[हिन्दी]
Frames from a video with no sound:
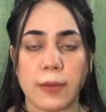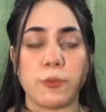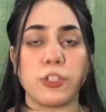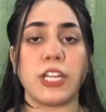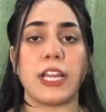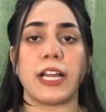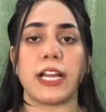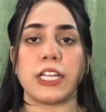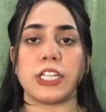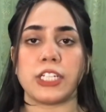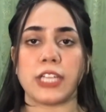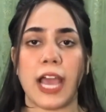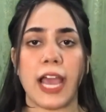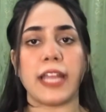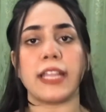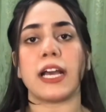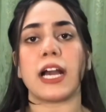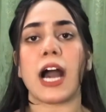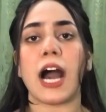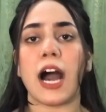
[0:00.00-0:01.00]
हैं मुझे लगा
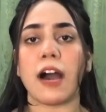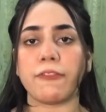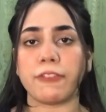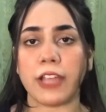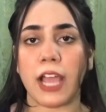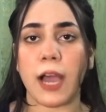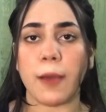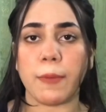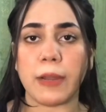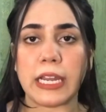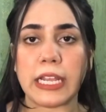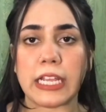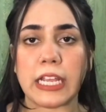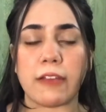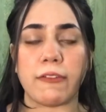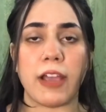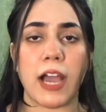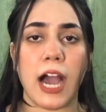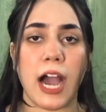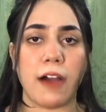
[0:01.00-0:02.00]
शायद हाफ यहाँ पर
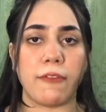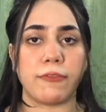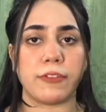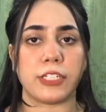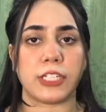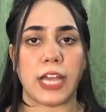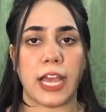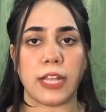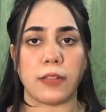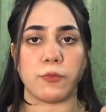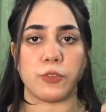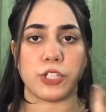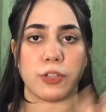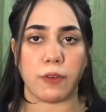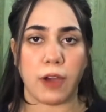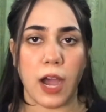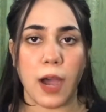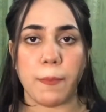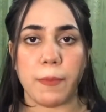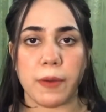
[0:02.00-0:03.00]
लिखे हुए हाफ शायद मुझे
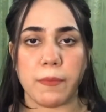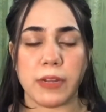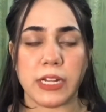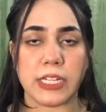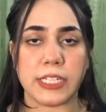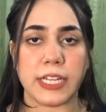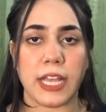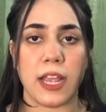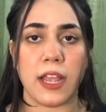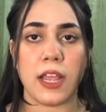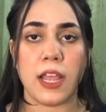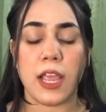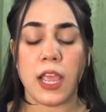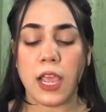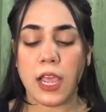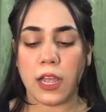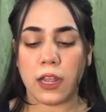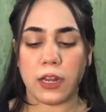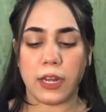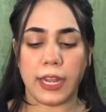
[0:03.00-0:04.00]
वहाँ पर मिल जाए
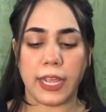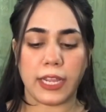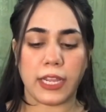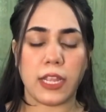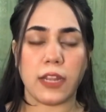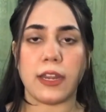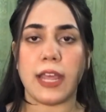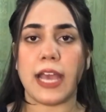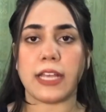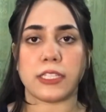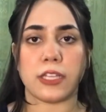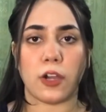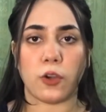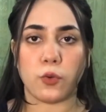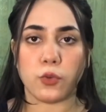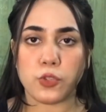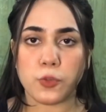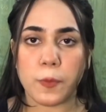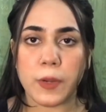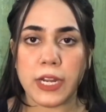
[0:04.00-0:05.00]
लेकिन ऐसा
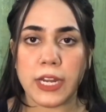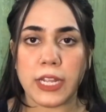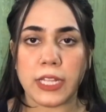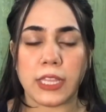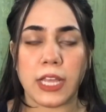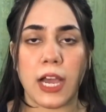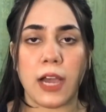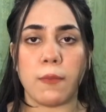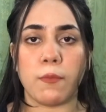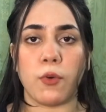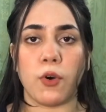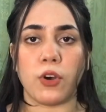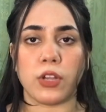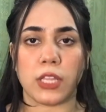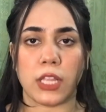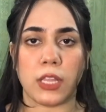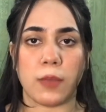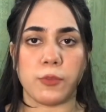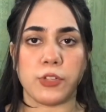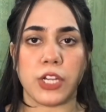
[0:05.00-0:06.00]
कुछ भी नहीं था बहुत
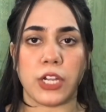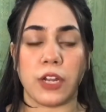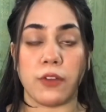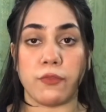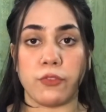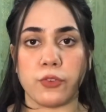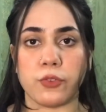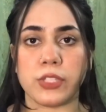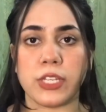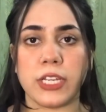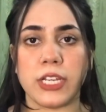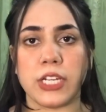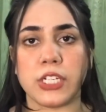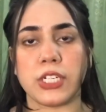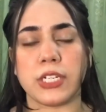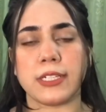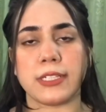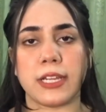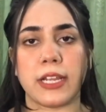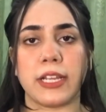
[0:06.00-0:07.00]
ज़्यादा मुझे कन्फ्यूजिंग ये
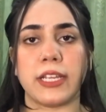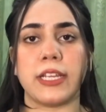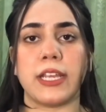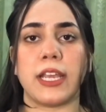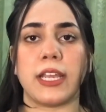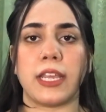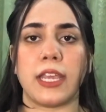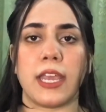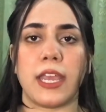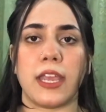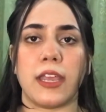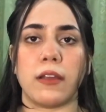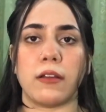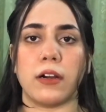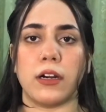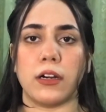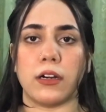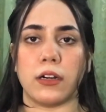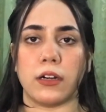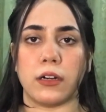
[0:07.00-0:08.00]
चीज़ लगी है कि
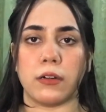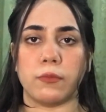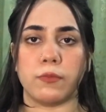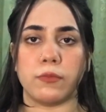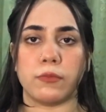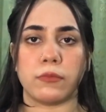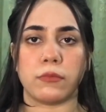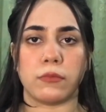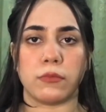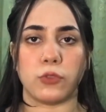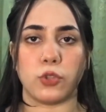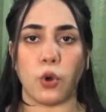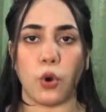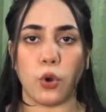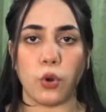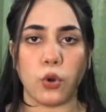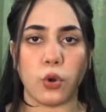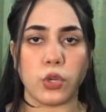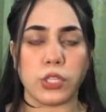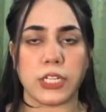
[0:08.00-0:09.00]

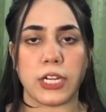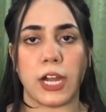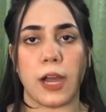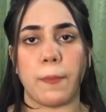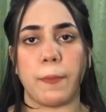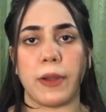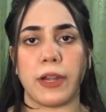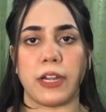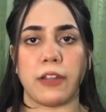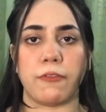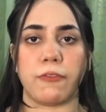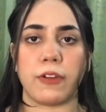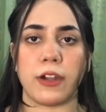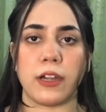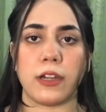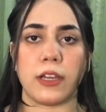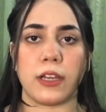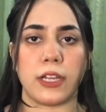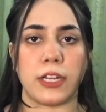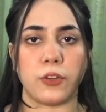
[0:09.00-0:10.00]
दोनों जगह पर
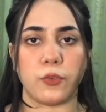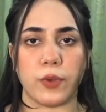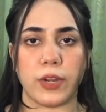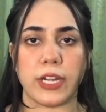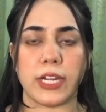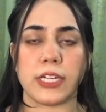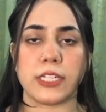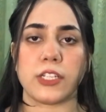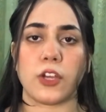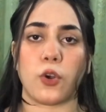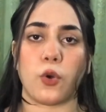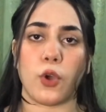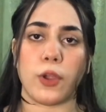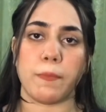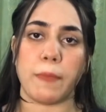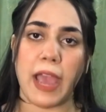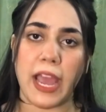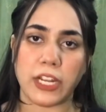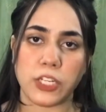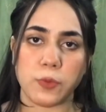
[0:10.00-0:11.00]
डिफरेंट इंग्रेडिएंट्स और कोई
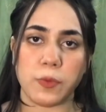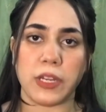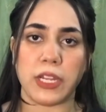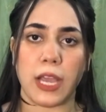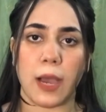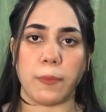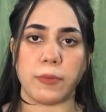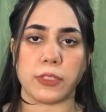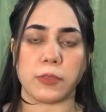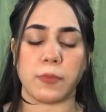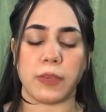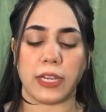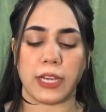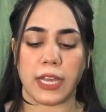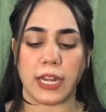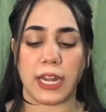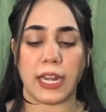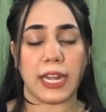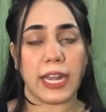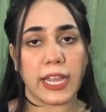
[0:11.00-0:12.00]
मैच भी नहीं आपस में
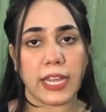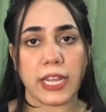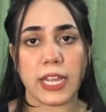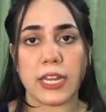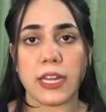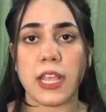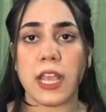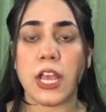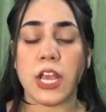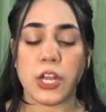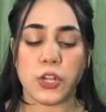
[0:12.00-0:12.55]
करे लेकिन